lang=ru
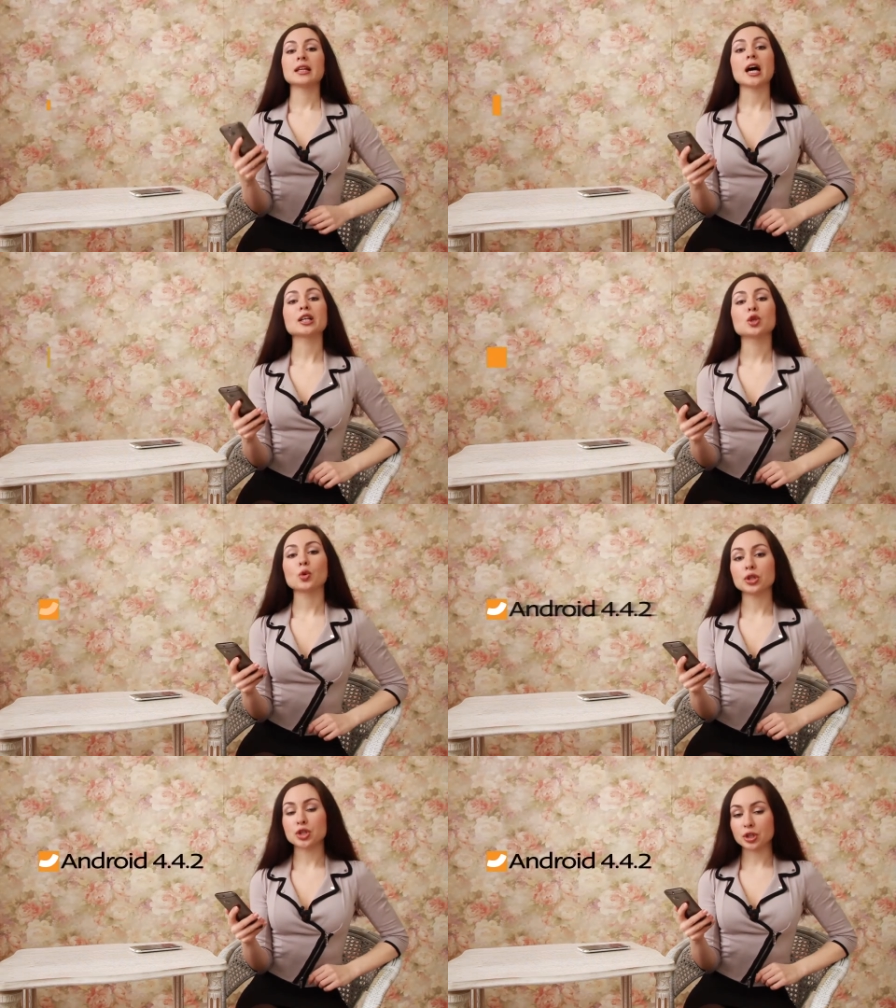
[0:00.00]
На
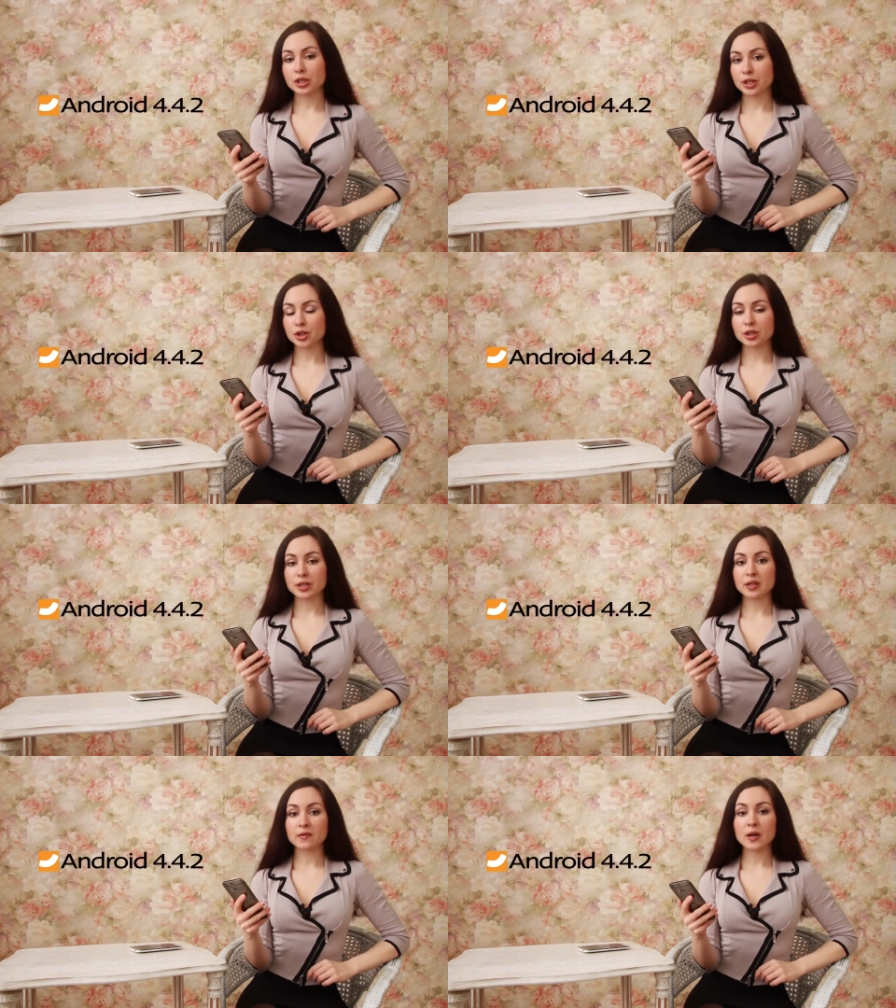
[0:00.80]
Android
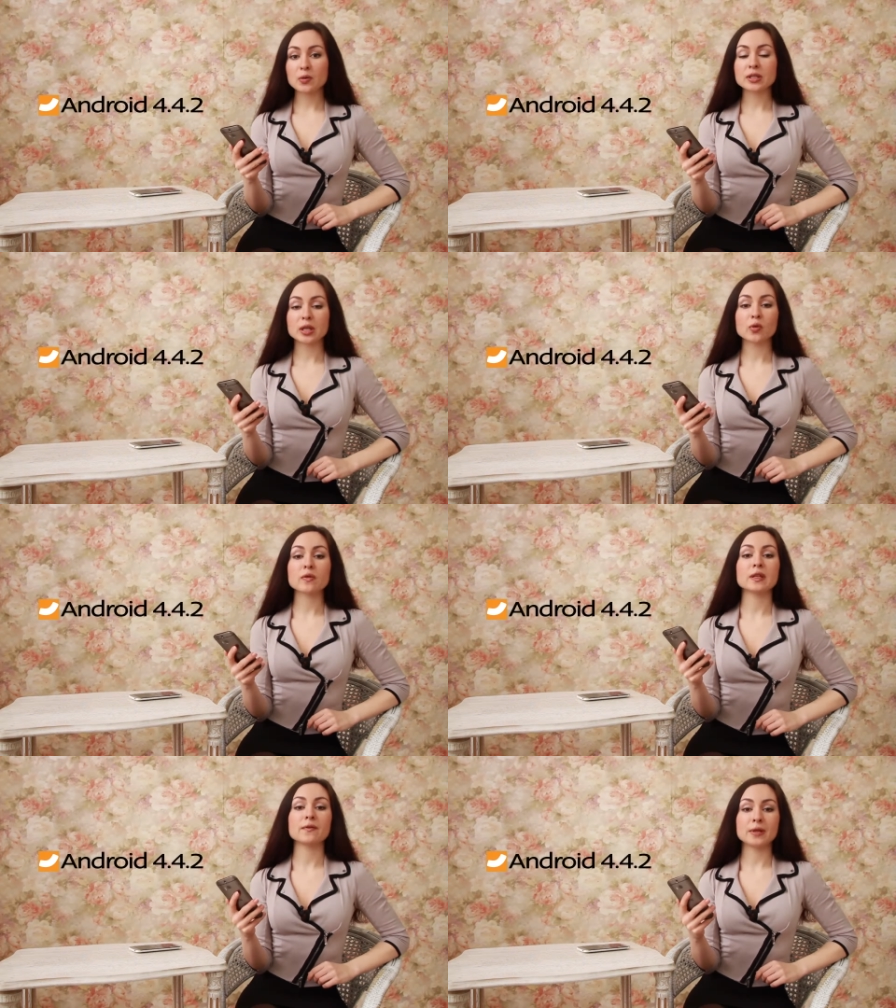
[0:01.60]
4.4.2
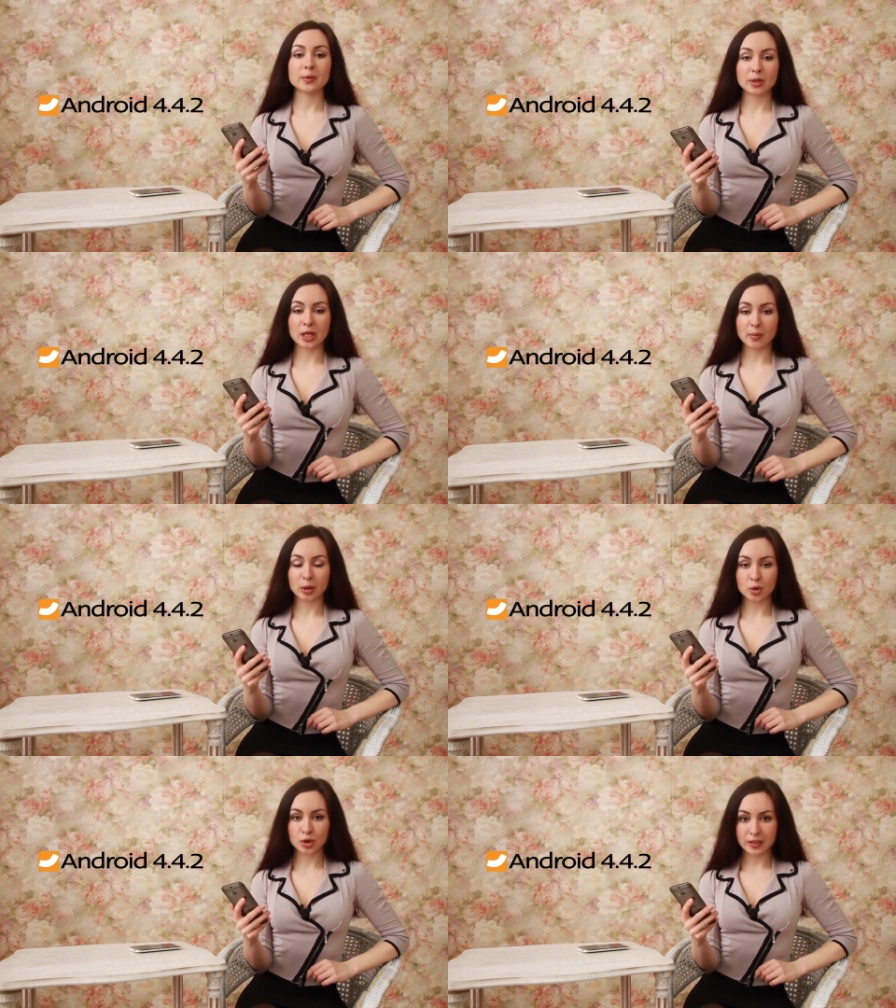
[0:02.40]
установлена фирменная
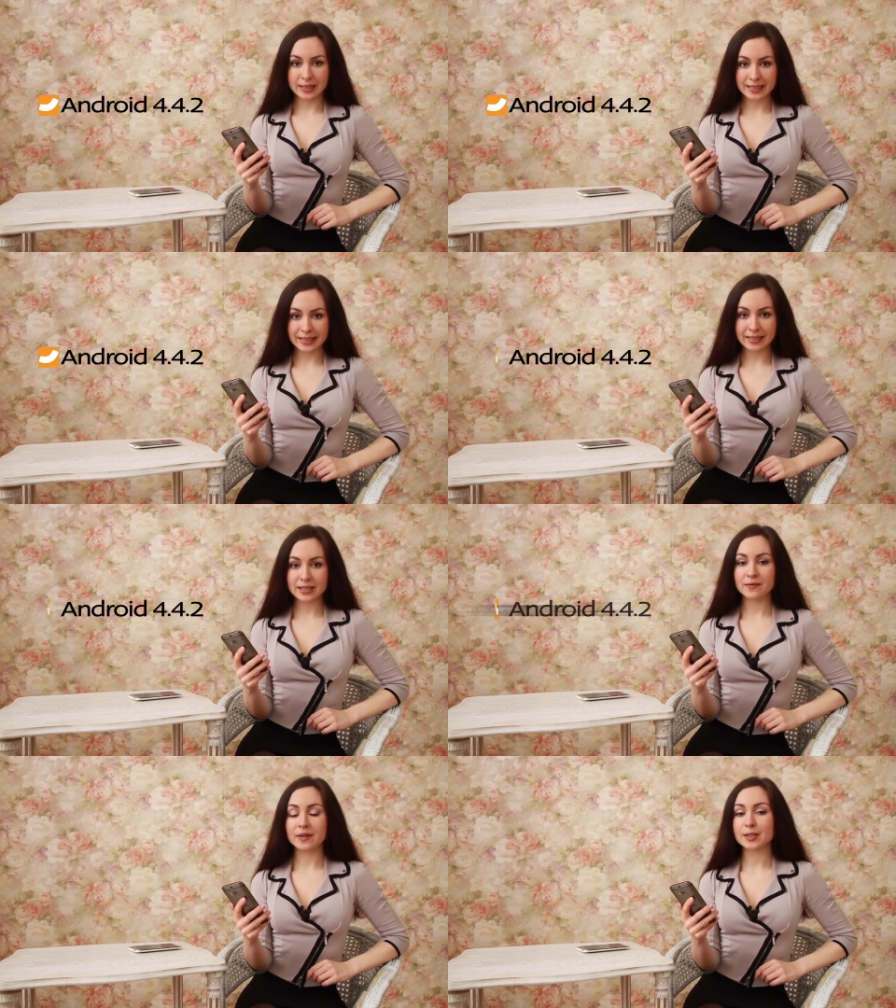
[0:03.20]
оболочка
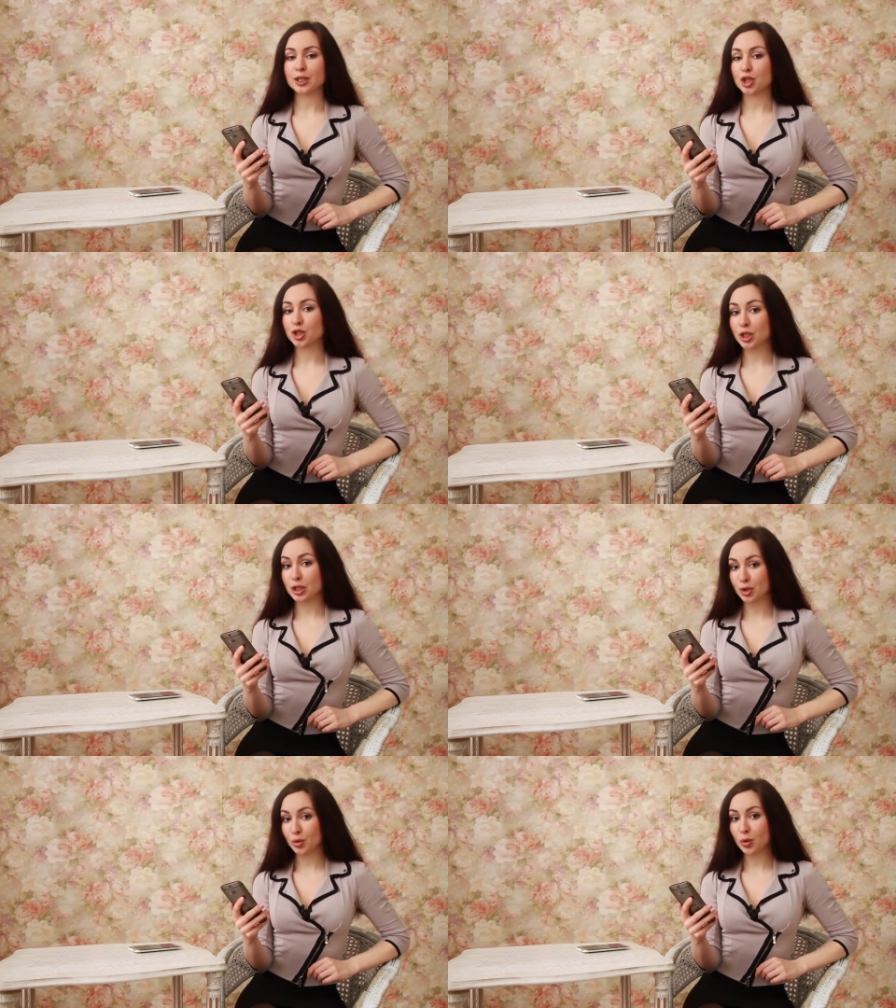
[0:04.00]
Sense версия
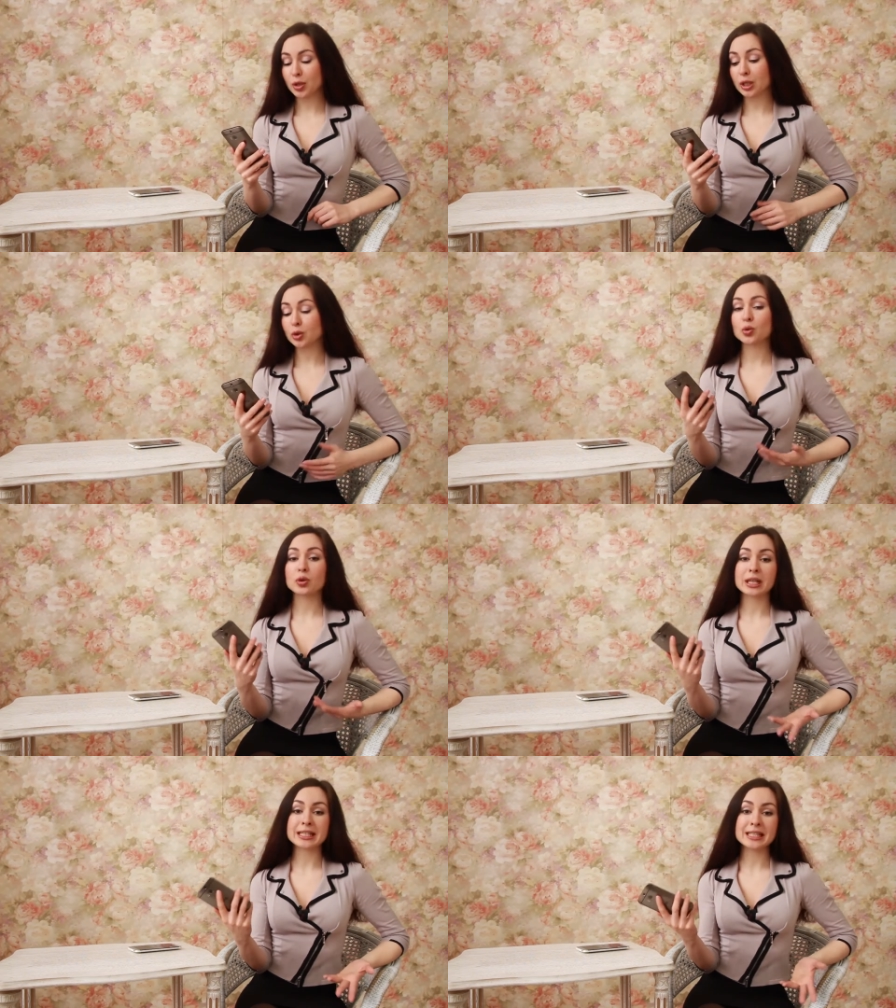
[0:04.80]
6.0, которую
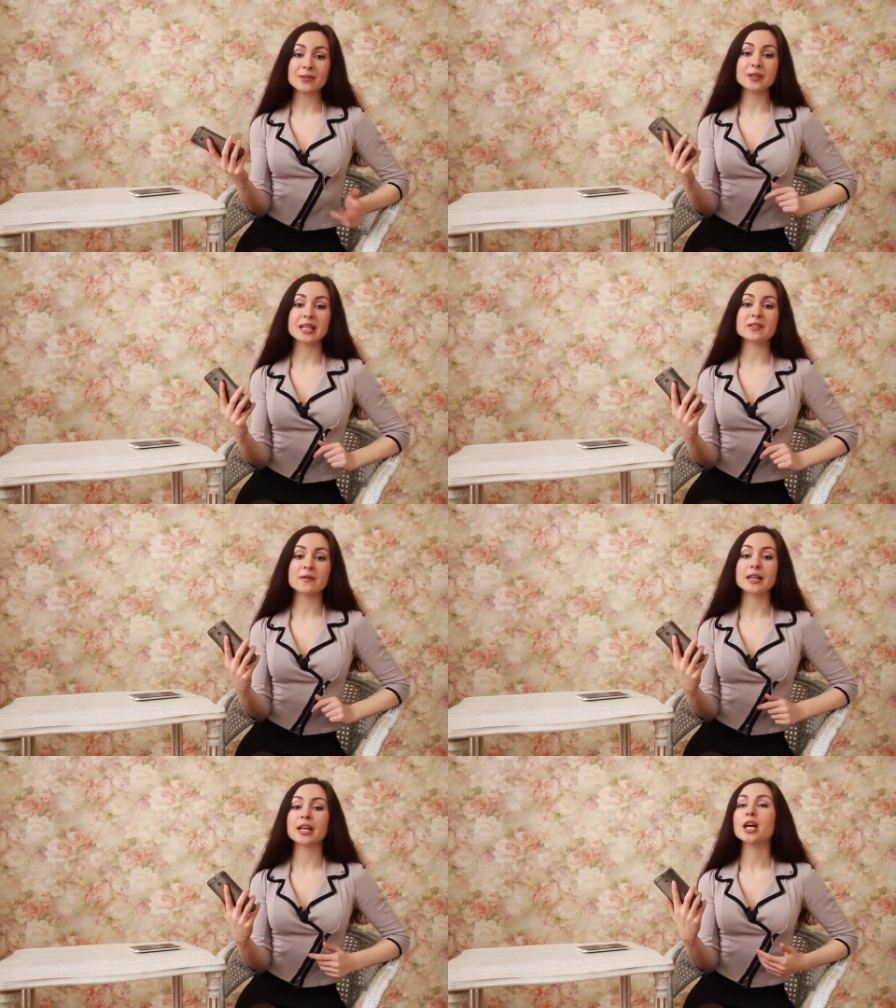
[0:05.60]
красиво
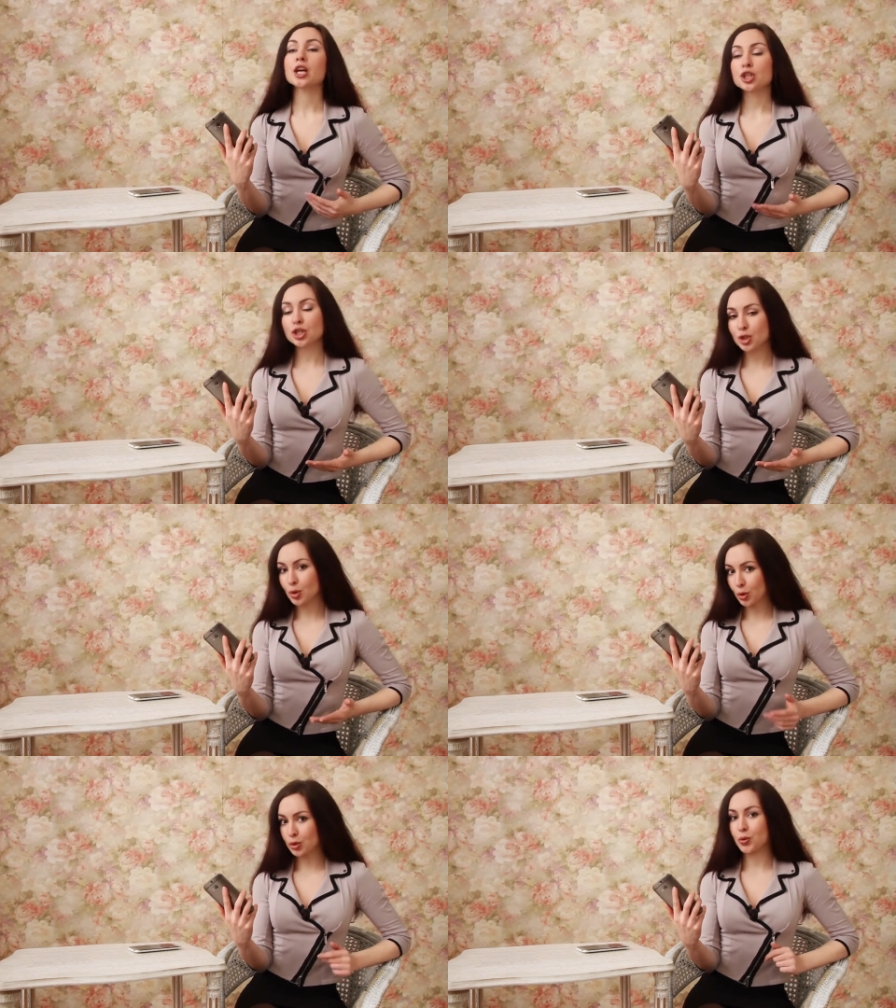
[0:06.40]
назвали
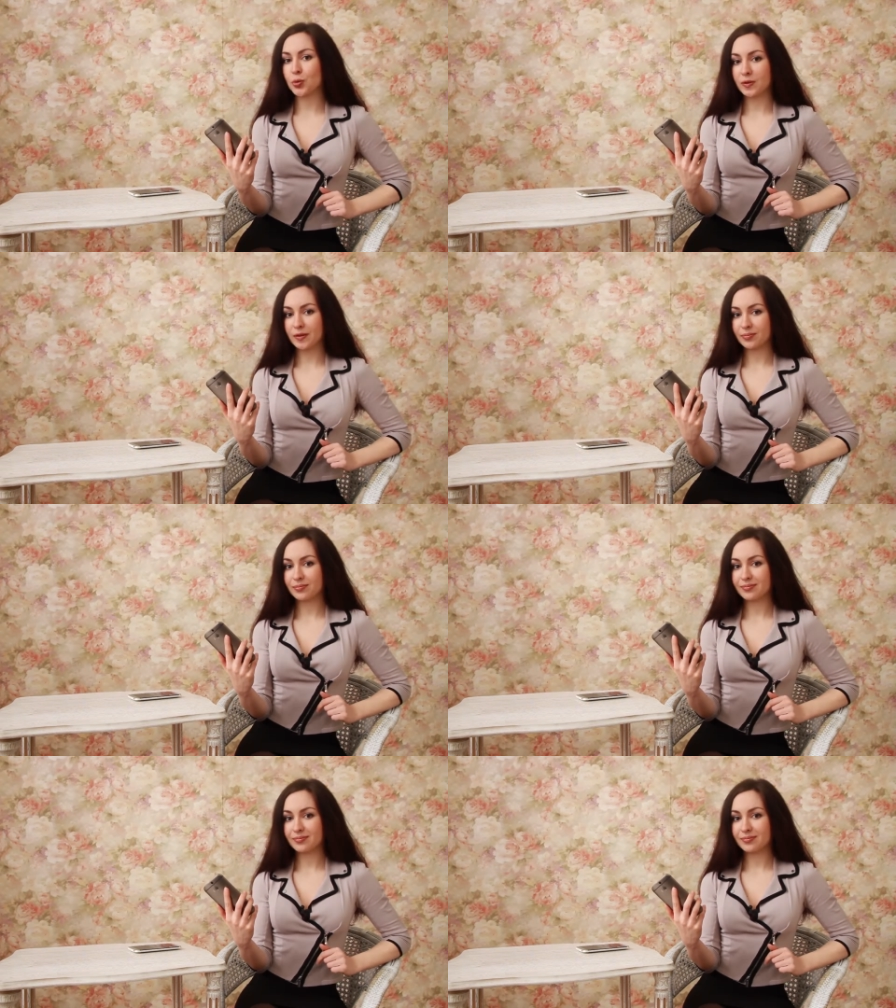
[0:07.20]
«Шестое чувство».